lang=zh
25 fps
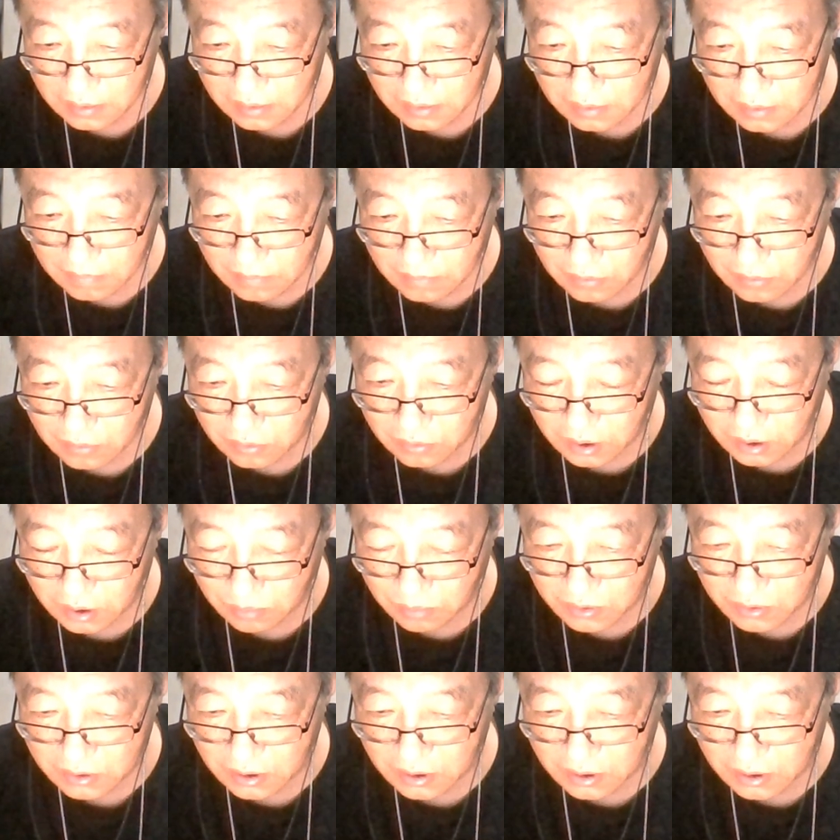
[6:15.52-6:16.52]
有什
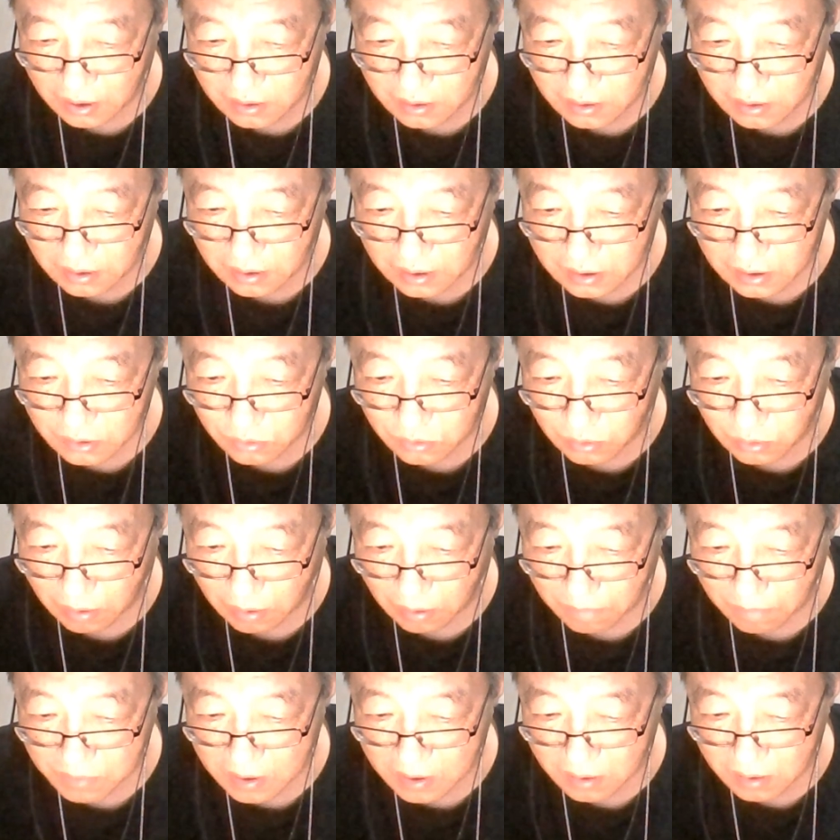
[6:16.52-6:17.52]
么事儿你可以
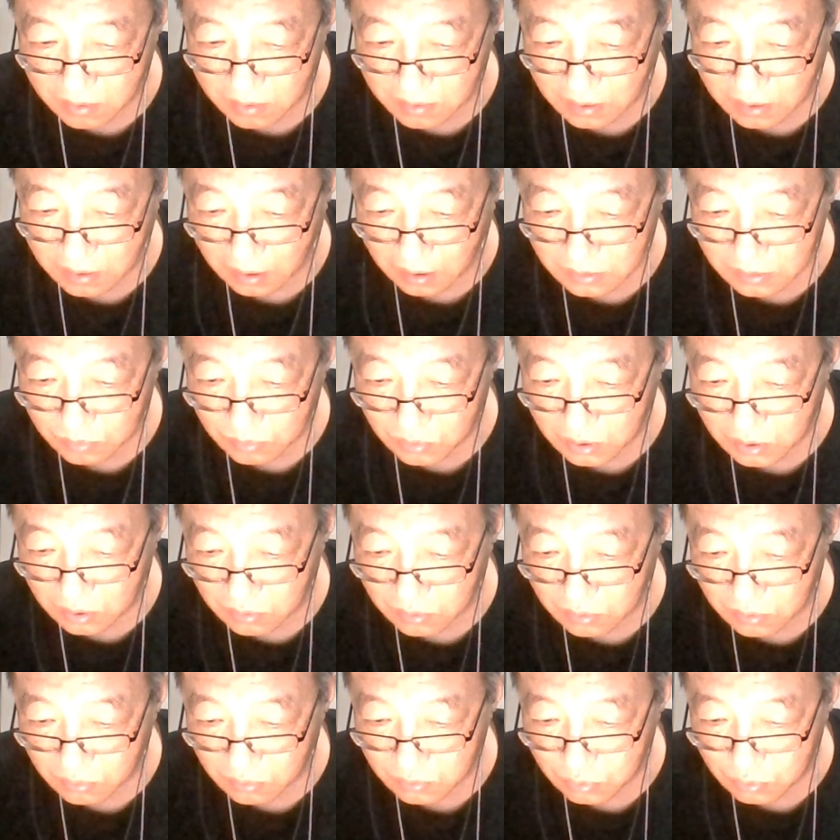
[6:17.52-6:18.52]
说？背后搞什么小
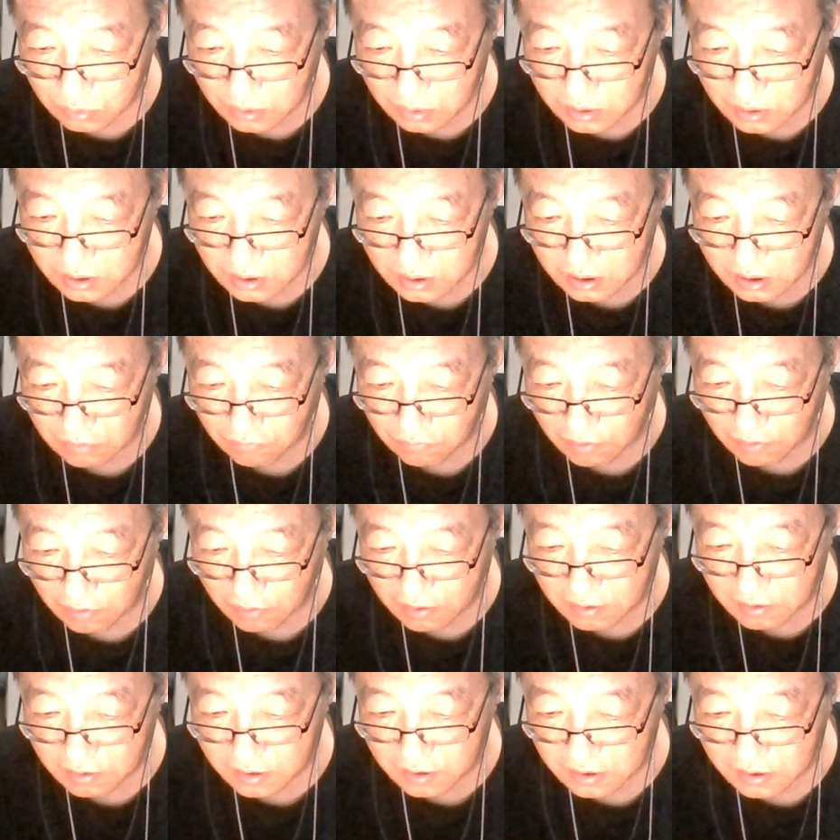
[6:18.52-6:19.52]
动作？你侵犯
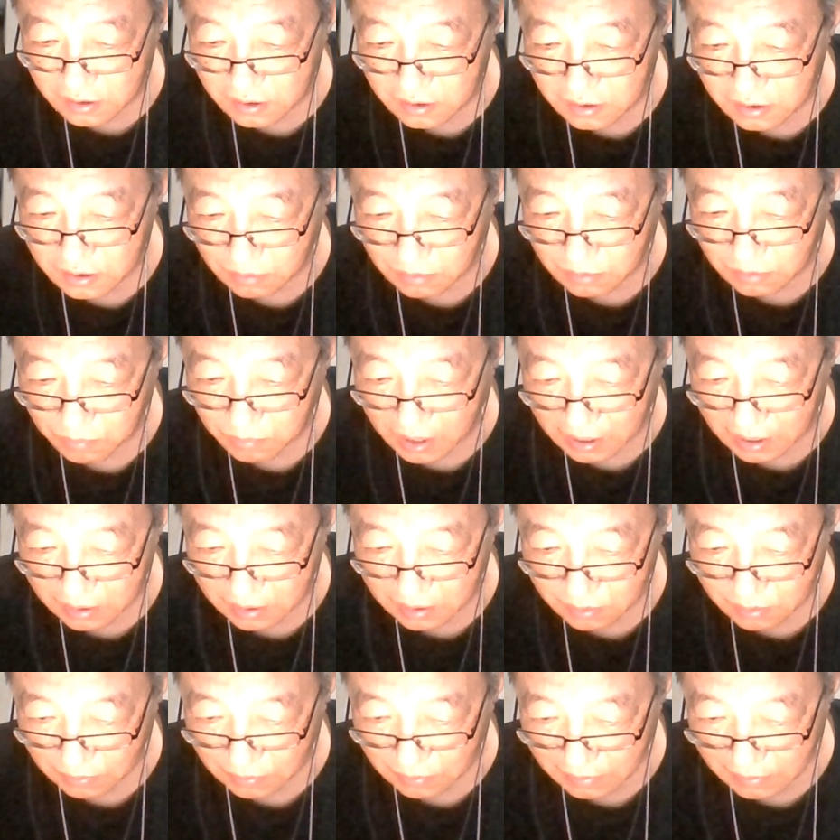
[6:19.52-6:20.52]
隐私？你什么态
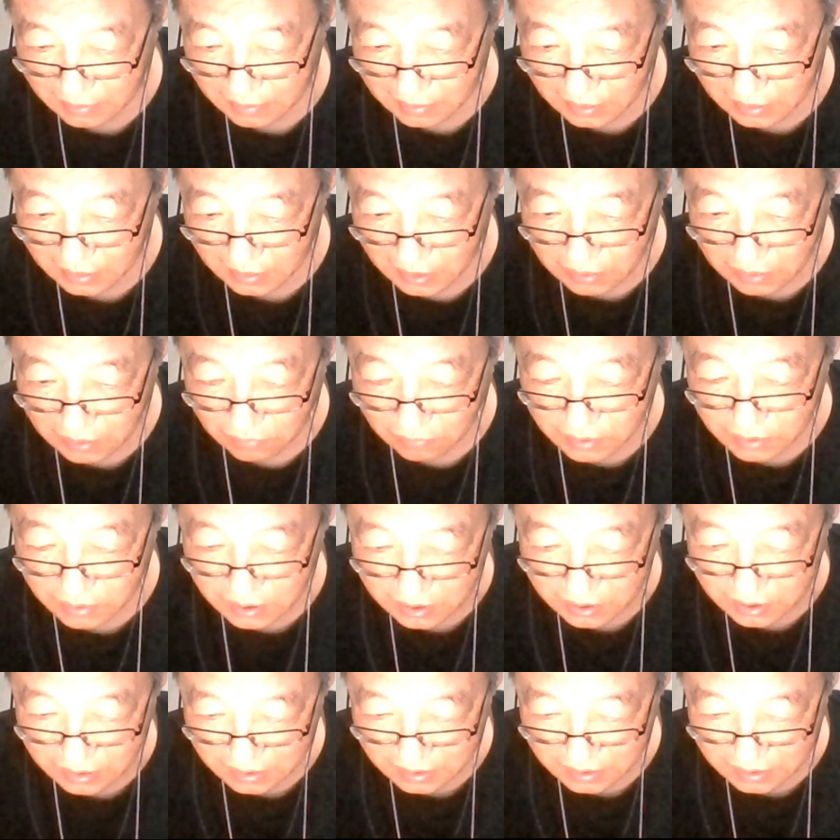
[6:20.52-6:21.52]
度？
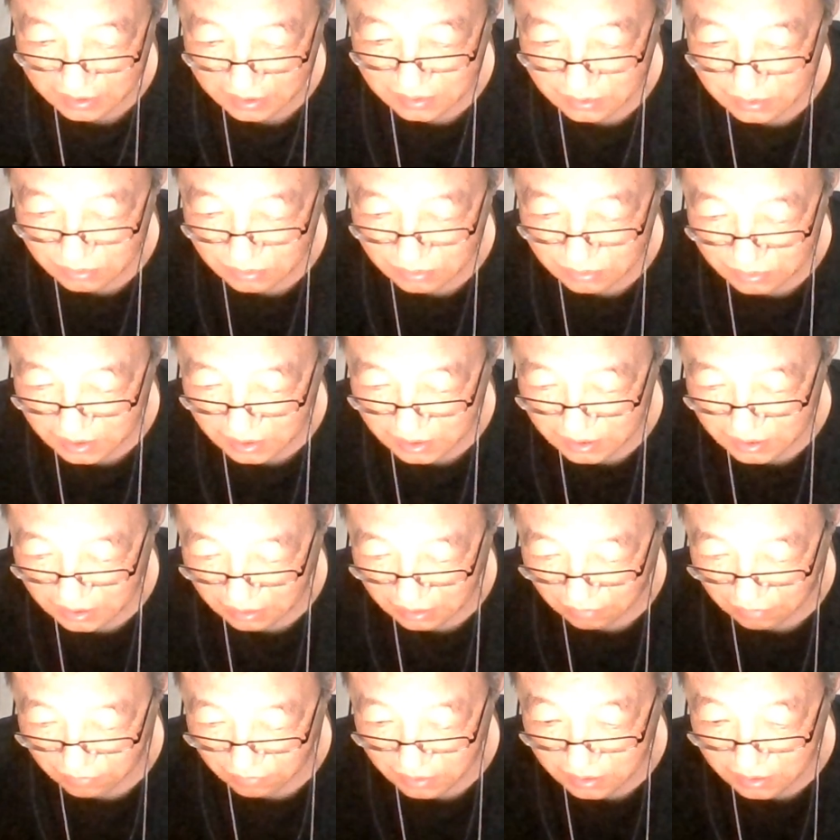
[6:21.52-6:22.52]
就这些
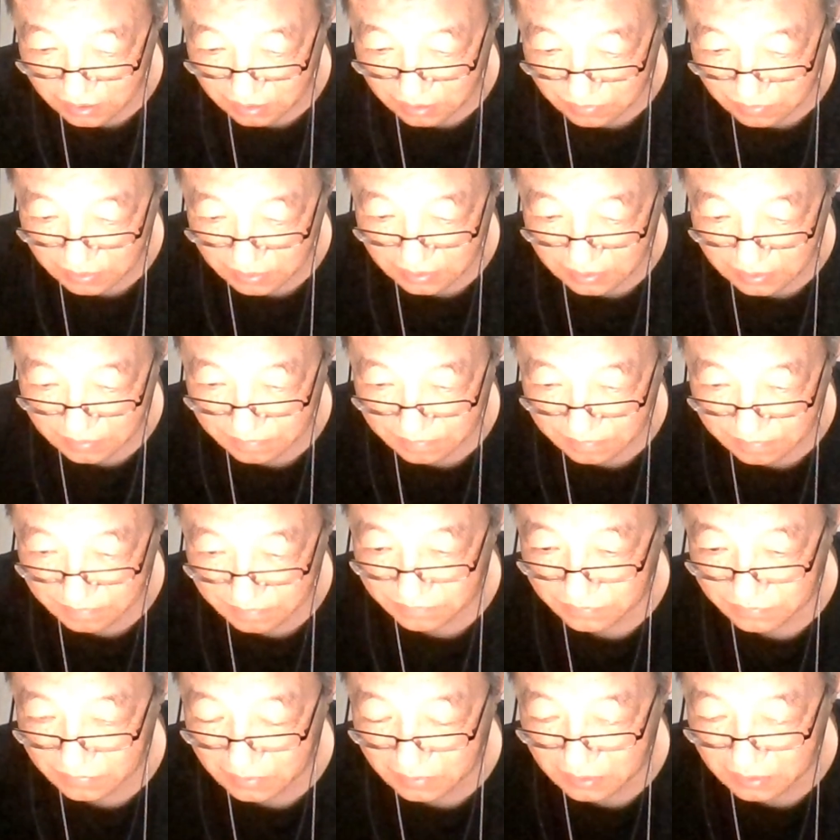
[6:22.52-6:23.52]
个为什么？
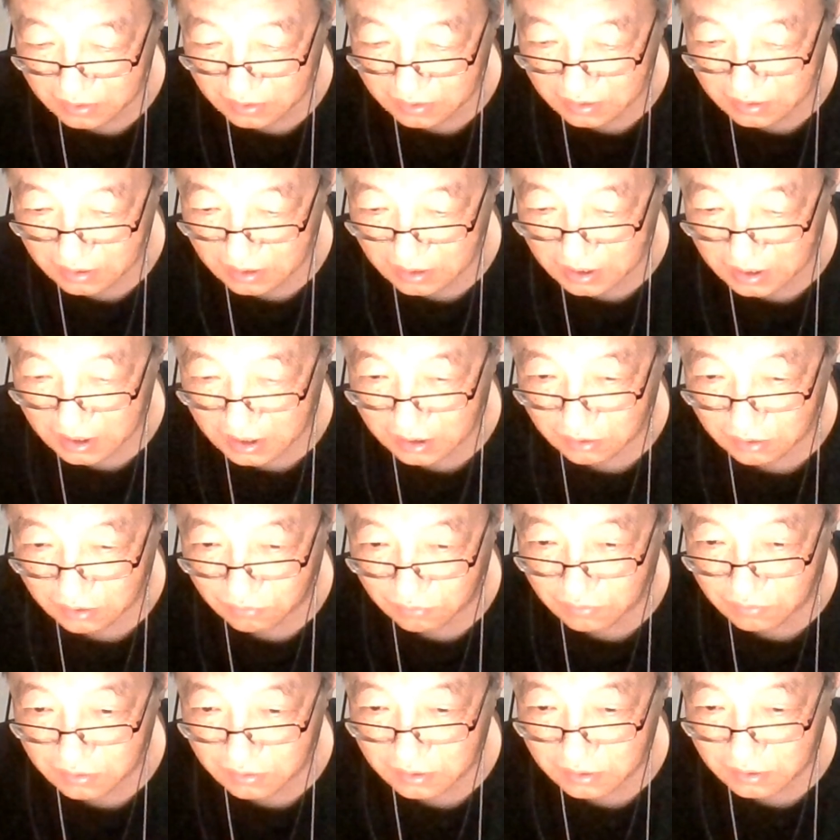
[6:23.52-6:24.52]
一点
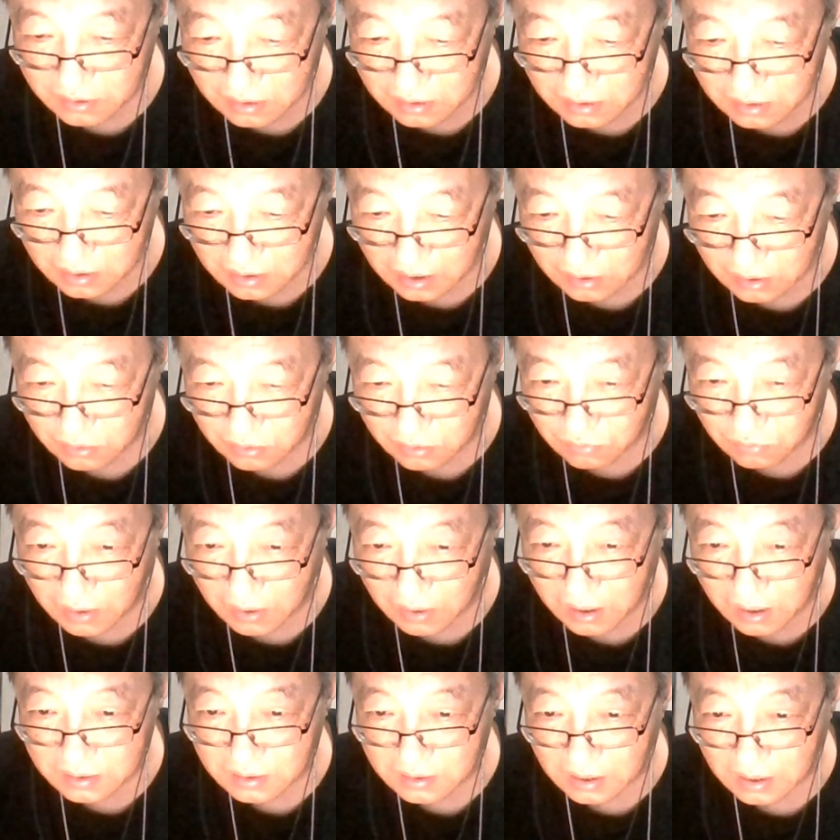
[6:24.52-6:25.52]
九一点九
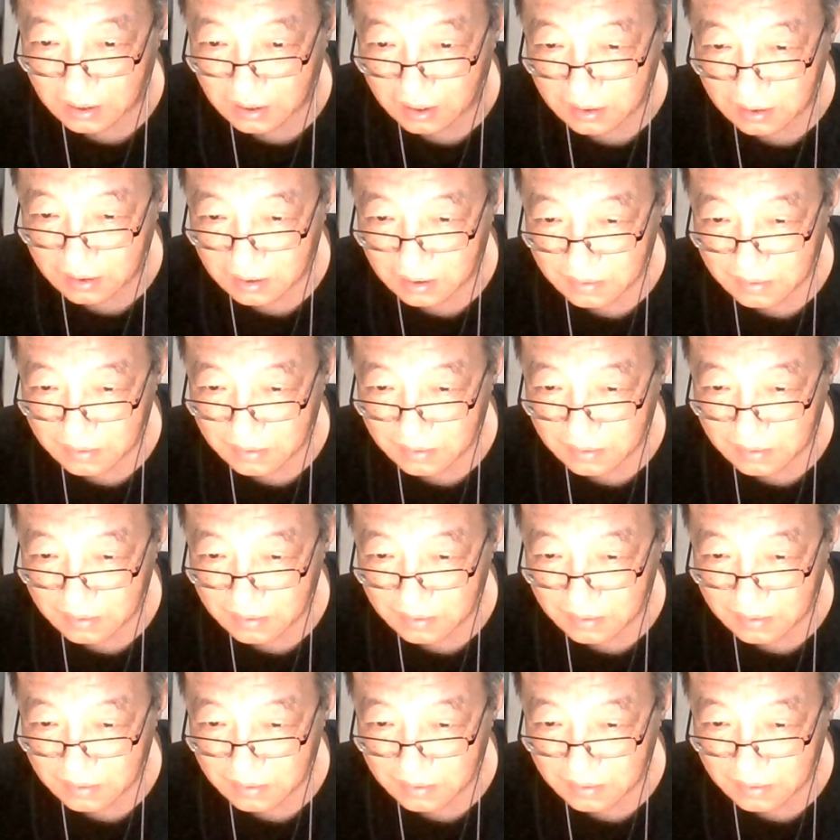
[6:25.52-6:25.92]
万个赞呢？